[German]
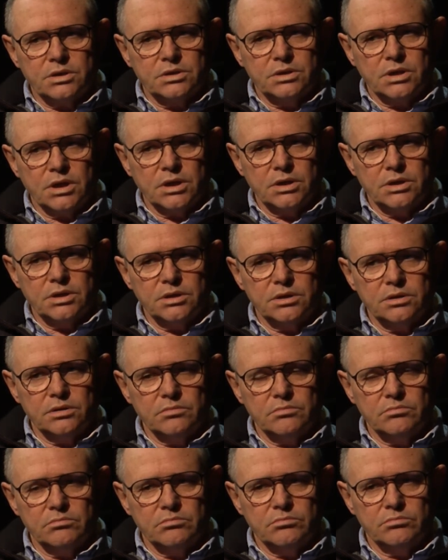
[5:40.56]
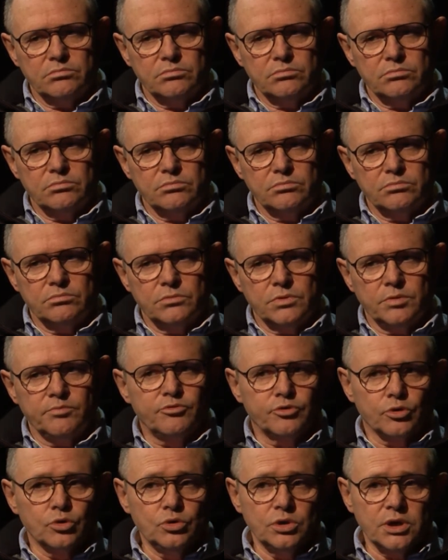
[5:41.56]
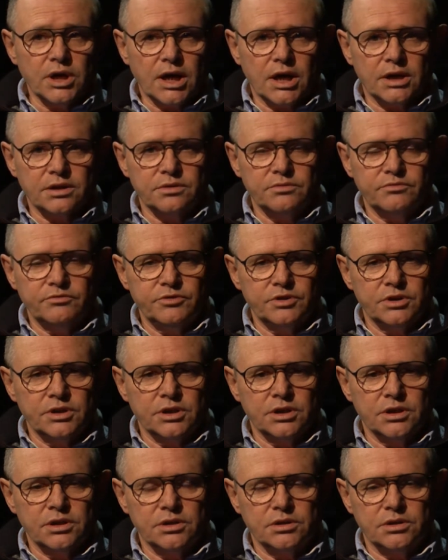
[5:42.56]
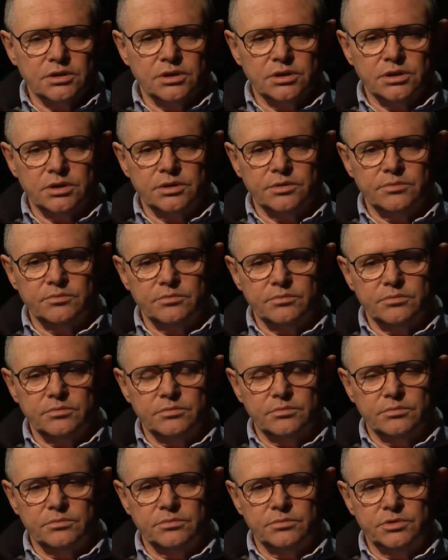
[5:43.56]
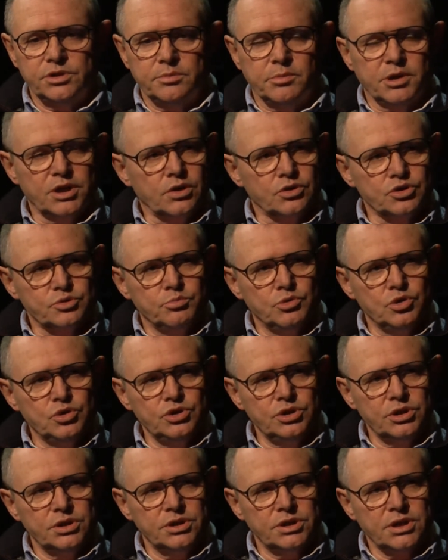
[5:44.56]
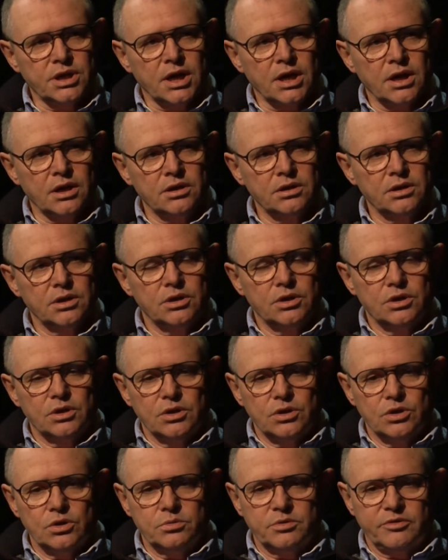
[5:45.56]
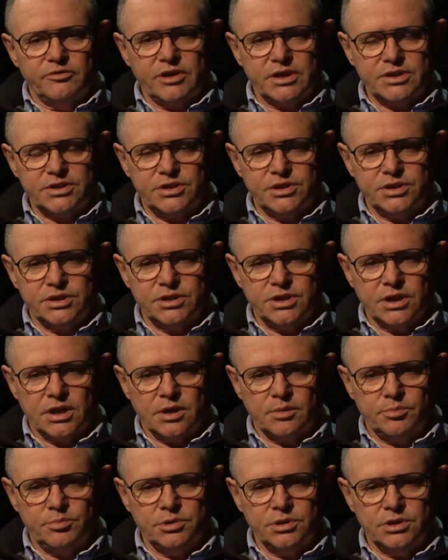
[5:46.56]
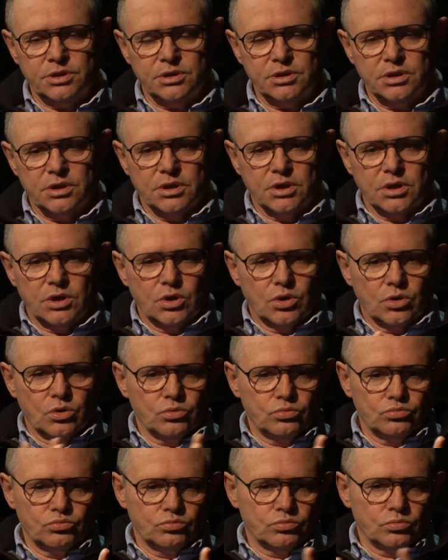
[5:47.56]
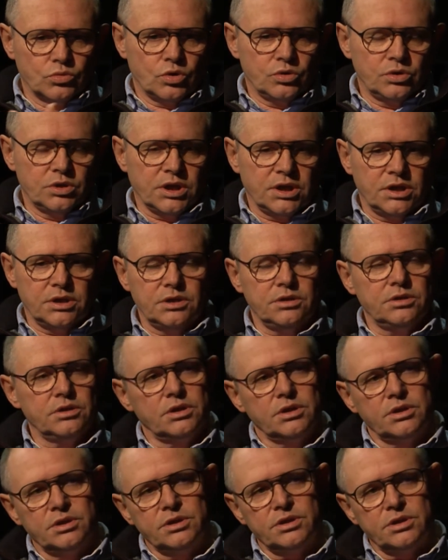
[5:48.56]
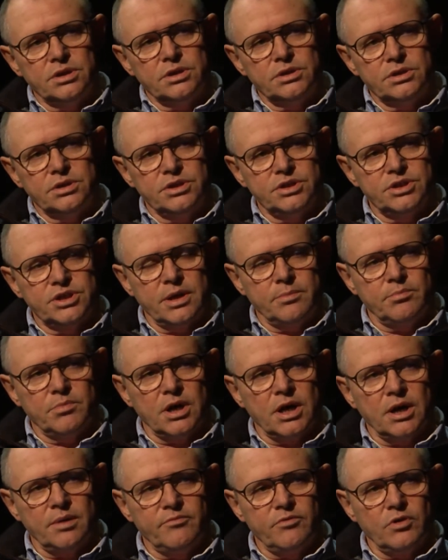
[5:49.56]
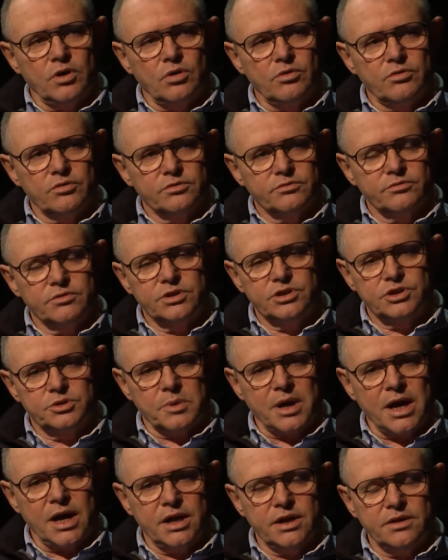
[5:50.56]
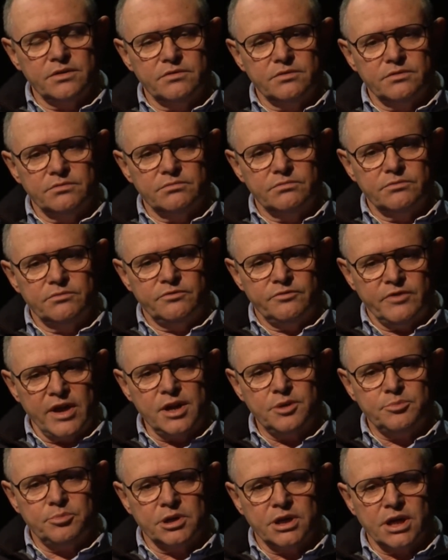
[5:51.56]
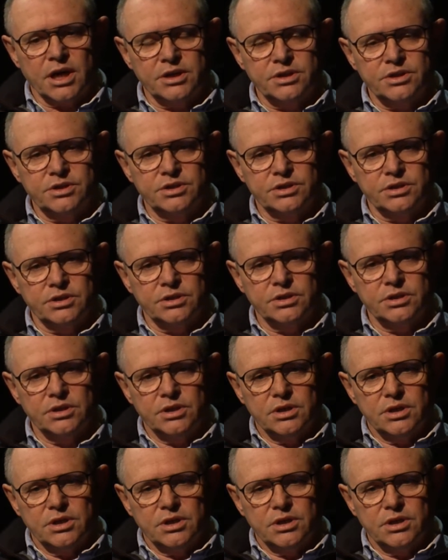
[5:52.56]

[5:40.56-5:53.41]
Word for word: dann im Frühjahr hatten wir ähm, jemanden aus München da über Faszientherapie. Und dann in, in, Dezember haben wir auch zwei weltbekannte